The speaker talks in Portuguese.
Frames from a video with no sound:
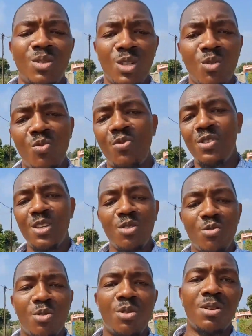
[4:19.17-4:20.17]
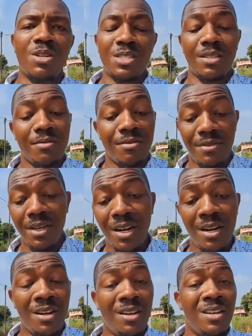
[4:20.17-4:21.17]
O vizinho está a viver
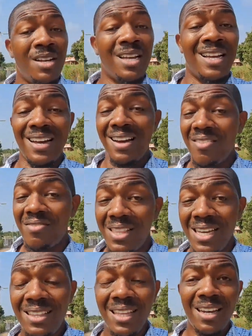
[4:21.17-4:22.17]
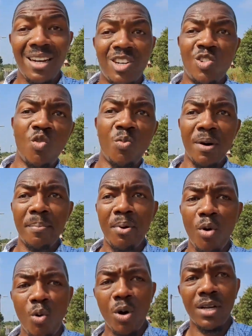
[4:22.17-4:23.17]
a vida dele numa
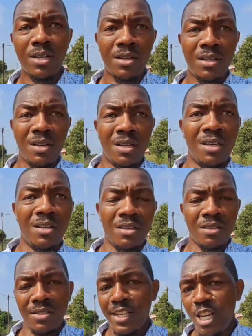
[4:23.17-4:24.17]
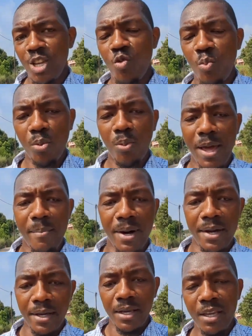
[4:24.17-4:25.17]
boa, sem nenhum problema.
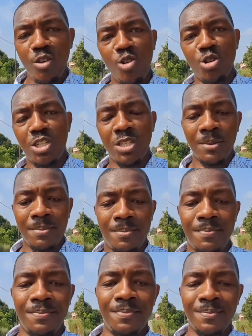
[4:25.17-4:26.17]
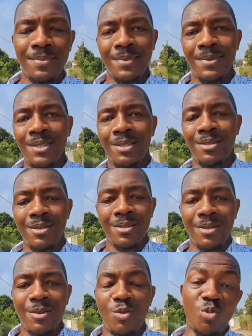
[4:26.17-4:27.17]
E nós,
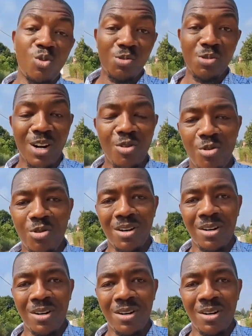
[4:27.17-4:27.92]
com o nosso rancor,